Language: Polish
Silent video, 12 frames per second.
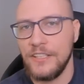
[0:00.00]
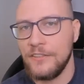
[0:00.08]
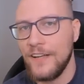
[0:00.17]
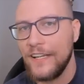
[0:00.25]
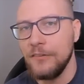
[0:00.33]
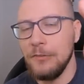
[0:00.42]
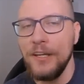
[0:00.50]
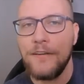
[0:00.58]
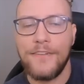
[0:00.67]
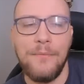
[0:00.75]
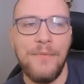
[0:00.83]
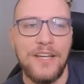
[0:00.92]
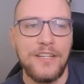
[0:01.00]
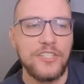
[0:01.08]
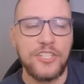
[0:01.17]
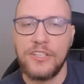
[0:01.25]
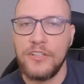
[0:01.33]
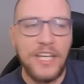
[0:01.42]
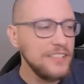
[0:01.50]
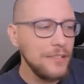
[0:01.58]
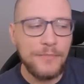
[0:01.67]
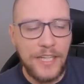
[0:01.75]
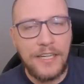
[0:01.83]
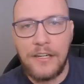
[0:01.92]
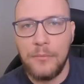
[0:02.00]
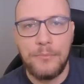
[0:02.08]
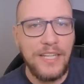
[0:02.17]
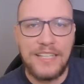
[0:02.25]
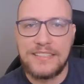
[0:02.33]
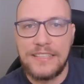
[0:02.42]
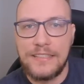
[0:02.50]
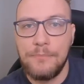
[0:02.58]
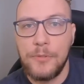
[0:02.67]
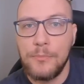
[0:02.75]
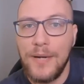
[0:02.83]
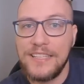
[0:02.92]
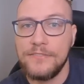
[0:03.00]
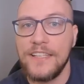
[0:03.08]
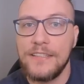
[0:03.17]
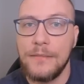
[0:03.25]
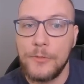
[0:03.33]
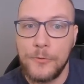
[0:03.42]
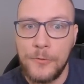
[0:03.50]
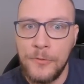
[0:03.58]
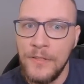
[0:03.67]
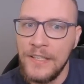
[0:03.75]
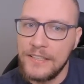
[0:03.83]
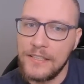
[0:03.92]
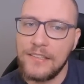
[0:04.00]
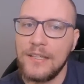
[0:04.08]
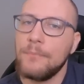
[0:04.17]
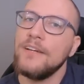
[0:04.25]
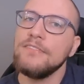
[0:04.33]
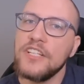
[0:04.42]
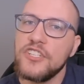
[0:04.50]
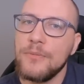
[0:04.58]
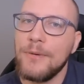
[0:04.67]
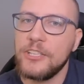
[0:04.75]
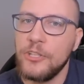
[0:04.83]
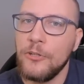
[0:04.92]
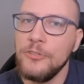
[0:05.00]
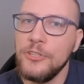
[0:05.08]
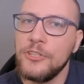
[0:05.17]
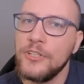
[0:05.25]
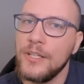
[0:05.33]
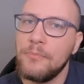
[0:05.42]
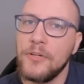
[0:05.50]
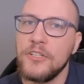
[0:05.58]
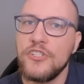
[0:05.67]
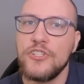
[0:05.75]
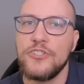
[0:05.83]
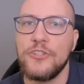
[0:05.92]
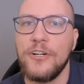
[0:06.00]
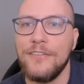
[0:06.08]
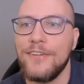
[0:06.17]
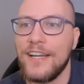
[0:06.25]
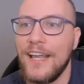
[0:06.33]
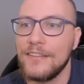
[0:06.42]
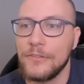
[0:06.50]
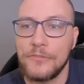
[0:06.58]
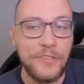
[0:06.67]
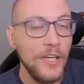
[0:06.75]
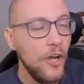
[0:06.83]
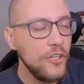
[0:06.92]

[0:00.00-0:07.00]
I gwarantuję Wam, że to nie są takie kombinacje typu mat w jednym ruchu, tylko naprawdę trzeba siąść i policzyć trochę wariantów.